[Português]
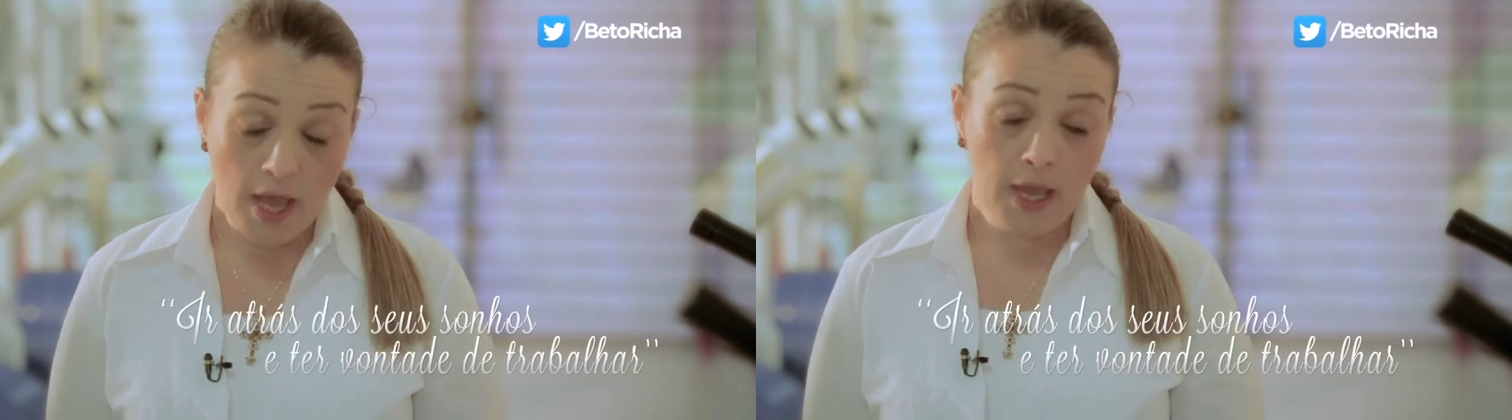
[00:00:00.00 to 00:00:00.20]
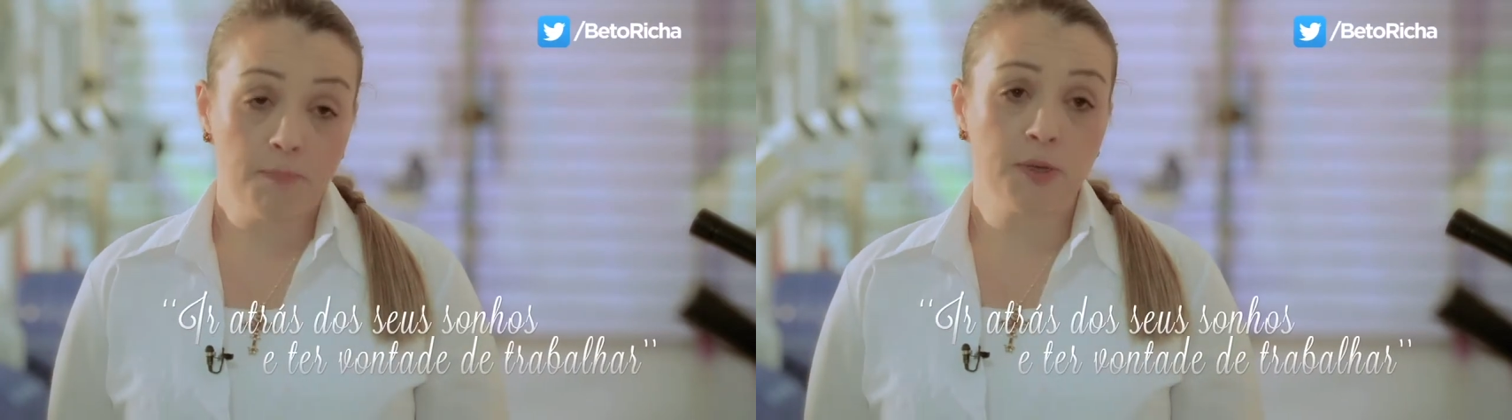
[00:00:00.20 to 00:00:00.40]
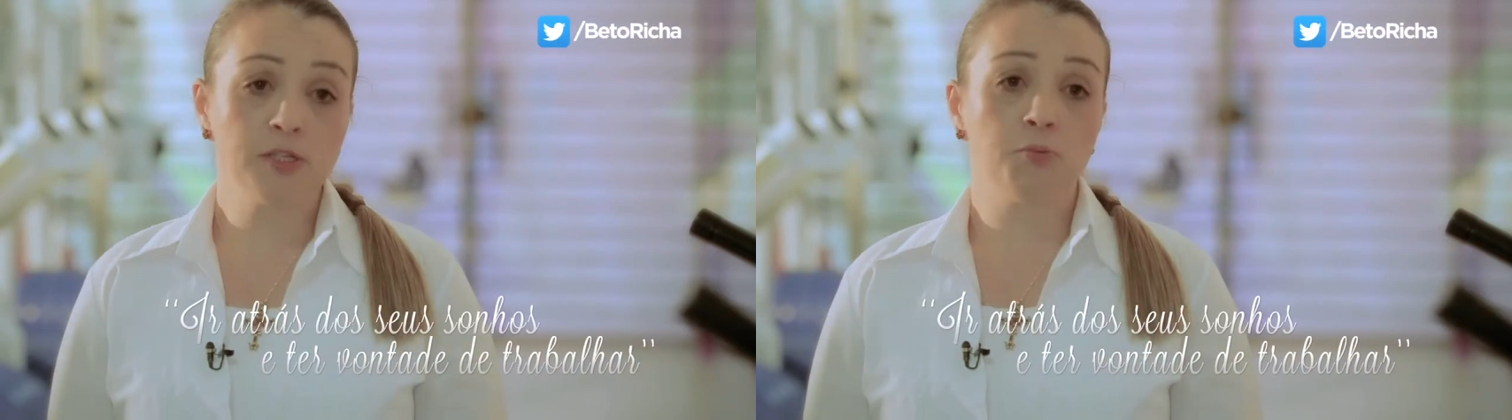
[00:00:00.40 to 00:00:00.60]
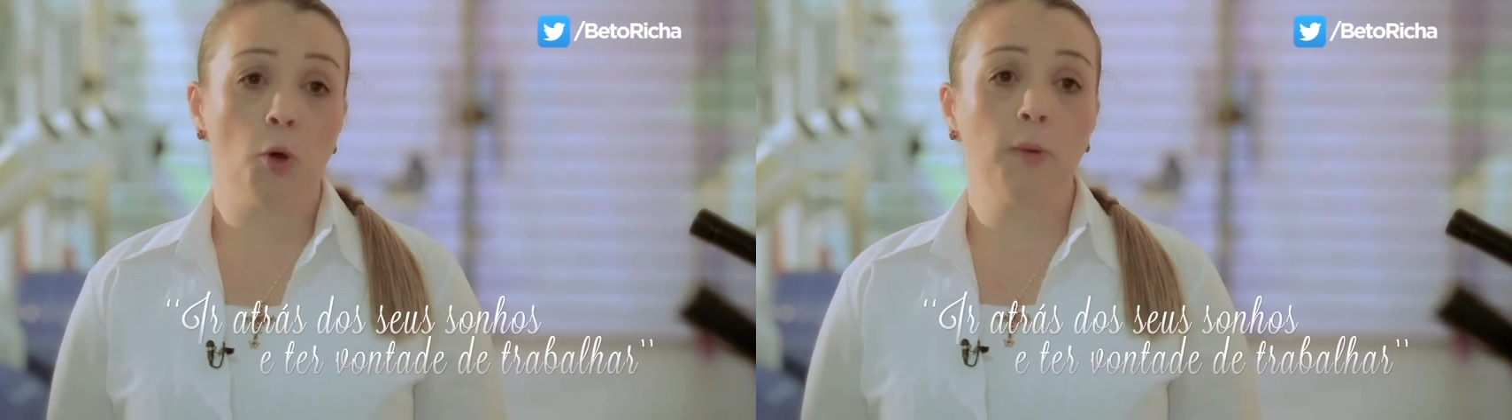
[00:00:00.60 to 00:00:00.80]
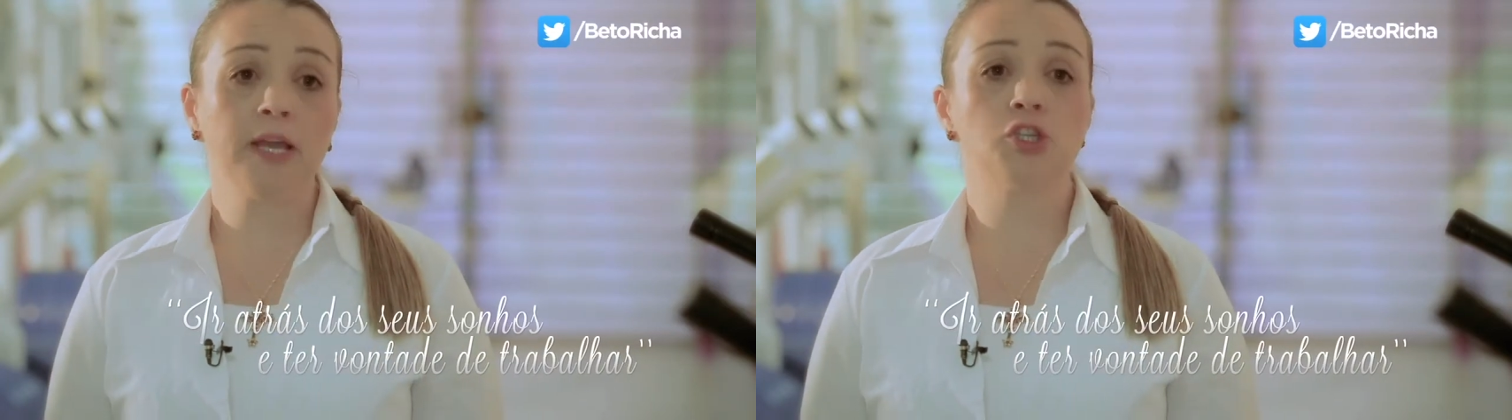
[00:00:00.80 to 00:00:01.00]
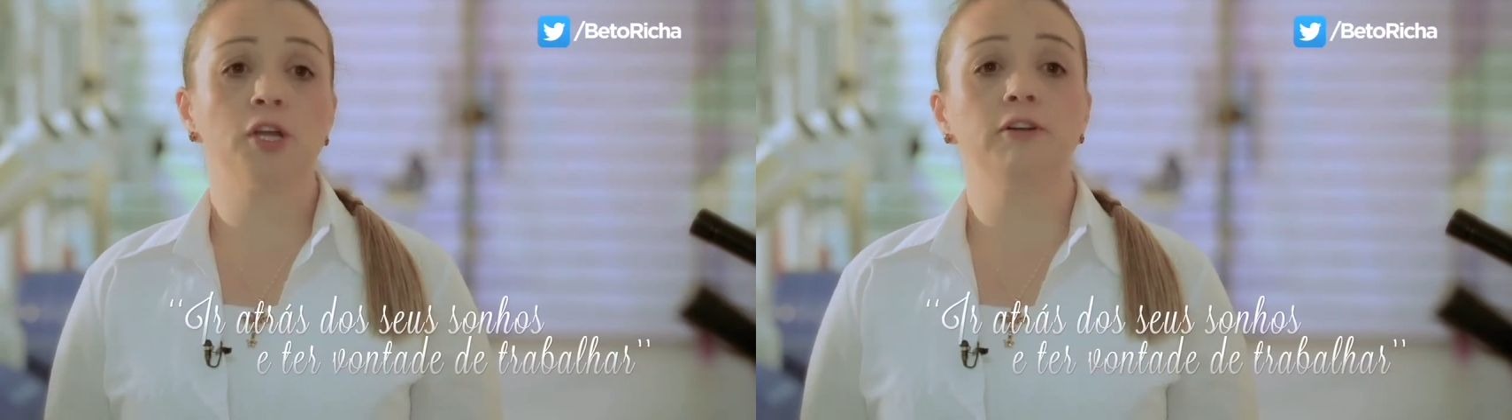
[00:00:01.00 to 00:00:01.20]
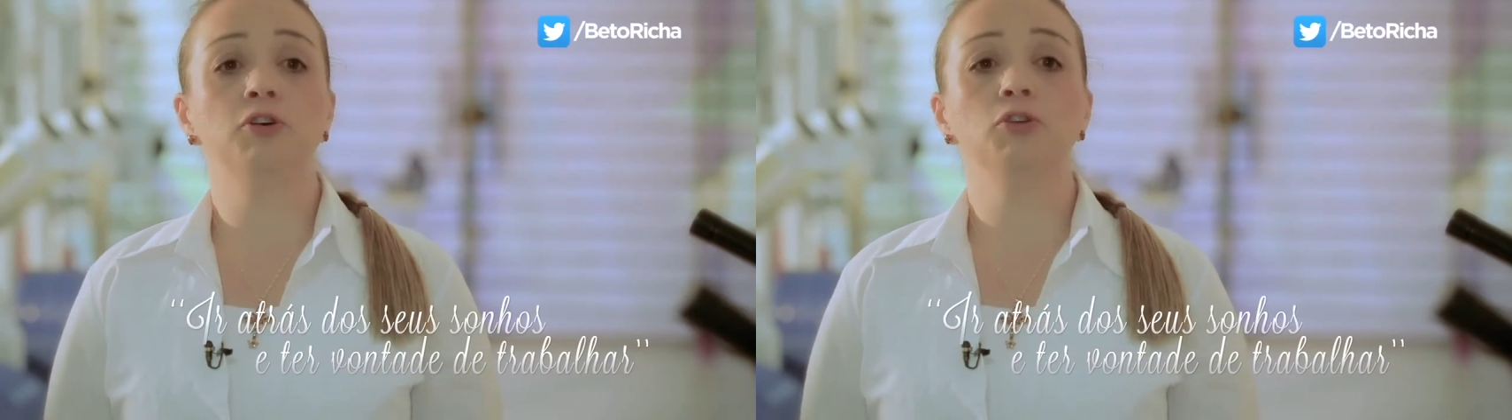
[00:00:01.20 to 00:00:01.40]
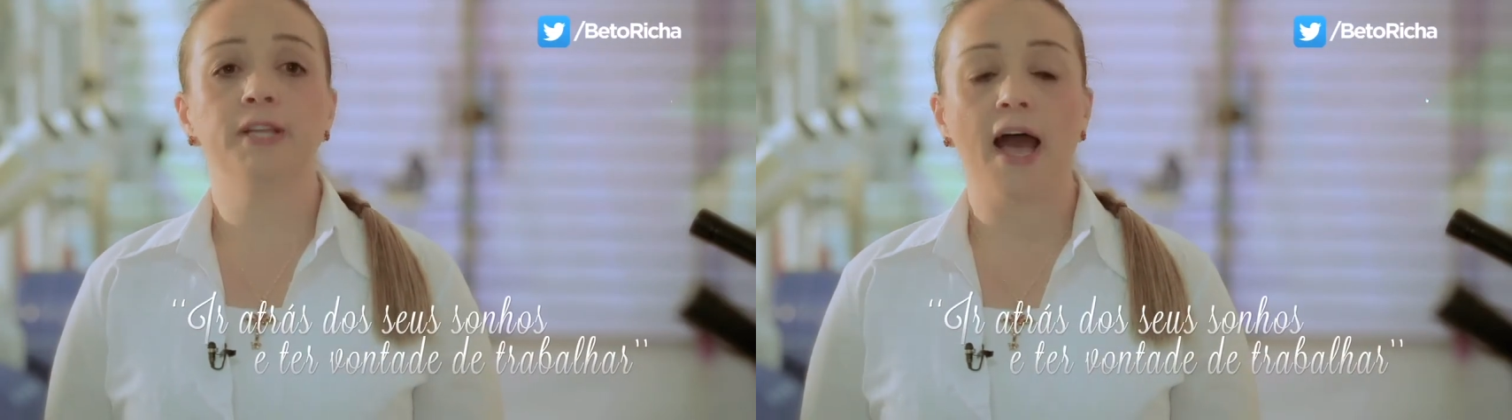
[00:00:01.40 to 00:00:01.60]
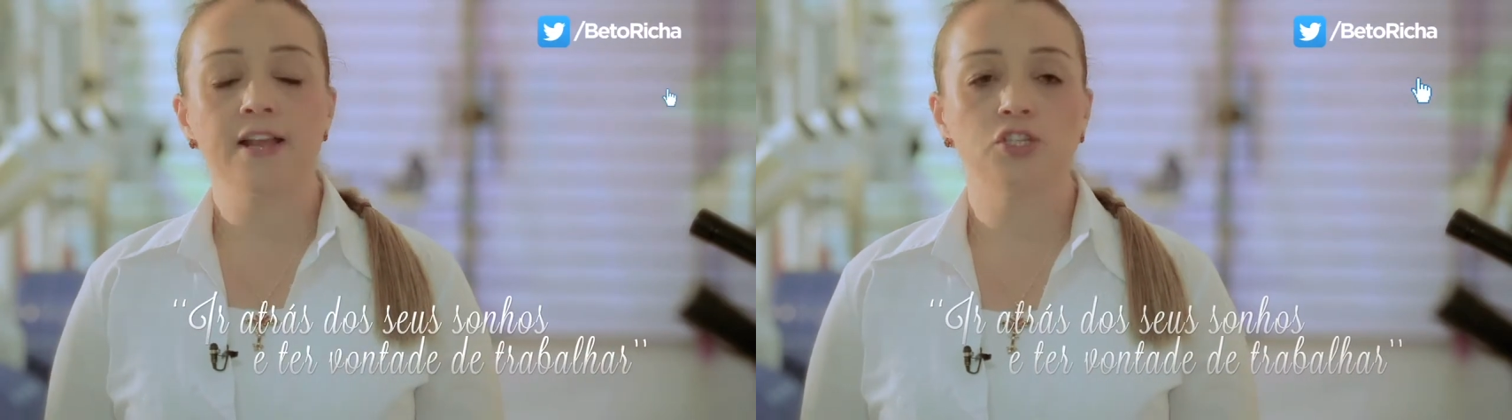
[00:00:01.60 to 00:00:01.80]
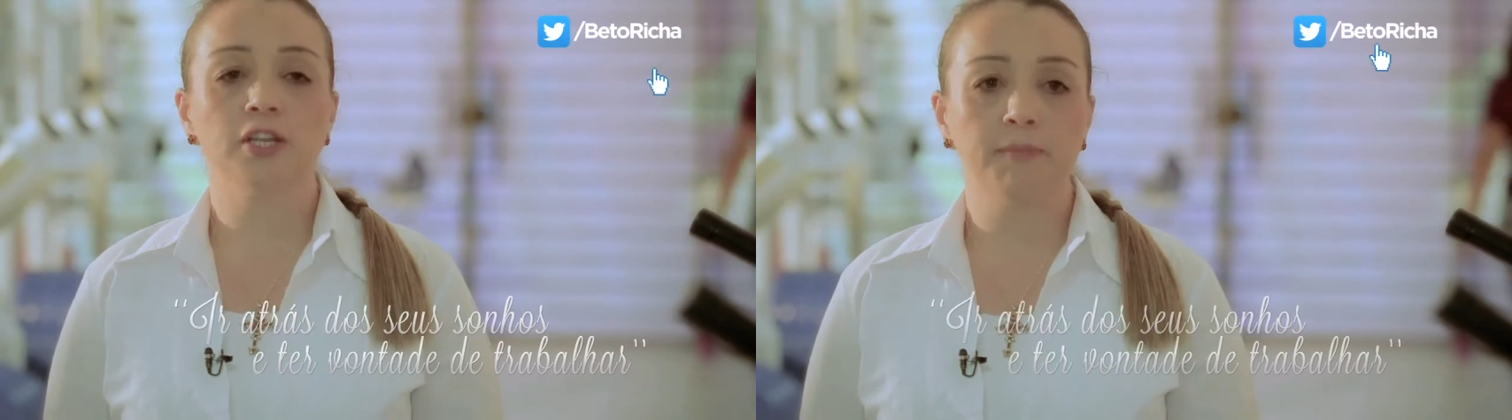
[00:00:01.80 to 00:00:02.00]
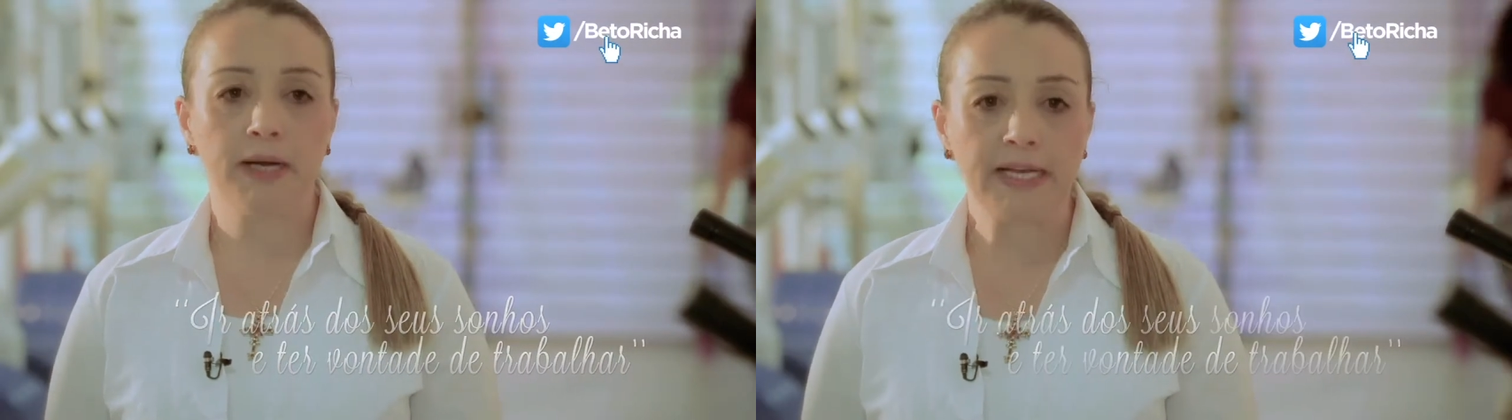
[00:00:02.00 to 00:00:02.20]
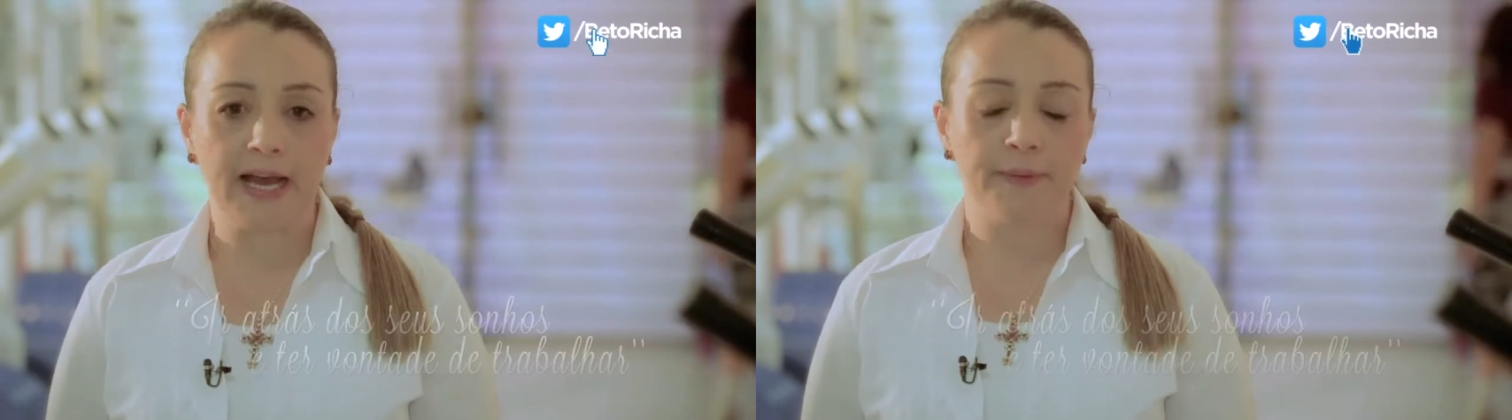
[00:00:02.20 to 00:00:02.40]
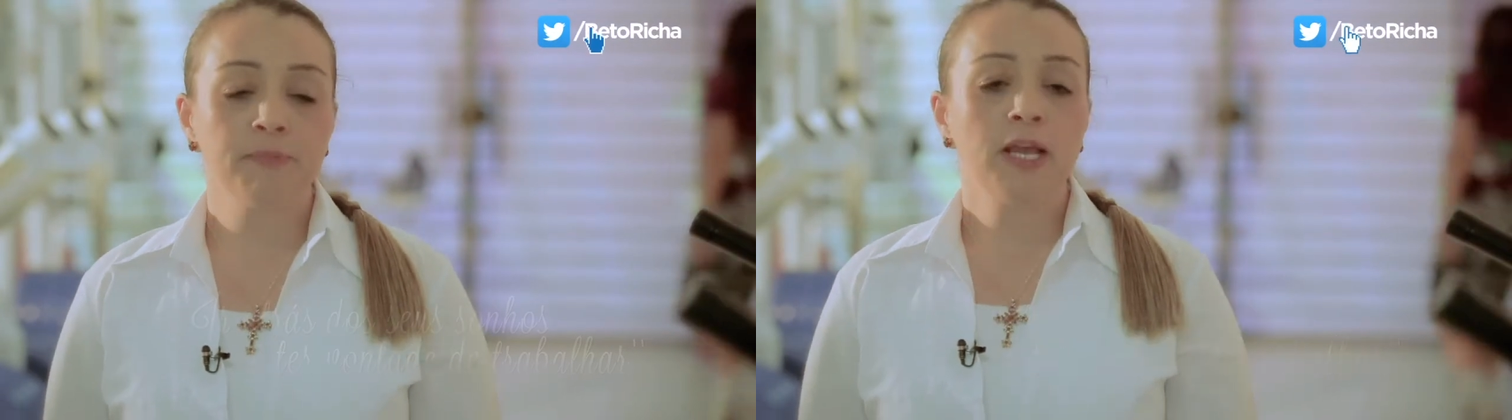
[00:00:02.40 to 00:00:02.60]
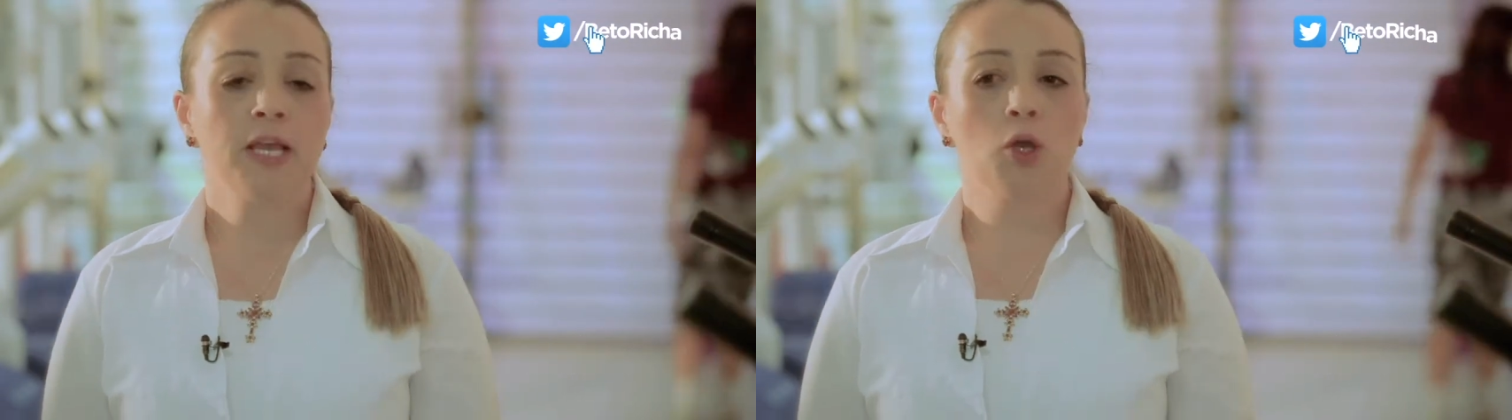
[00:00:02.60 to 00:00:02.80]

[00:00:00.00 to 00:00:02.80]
E principalmente ter vontade de trabalhar.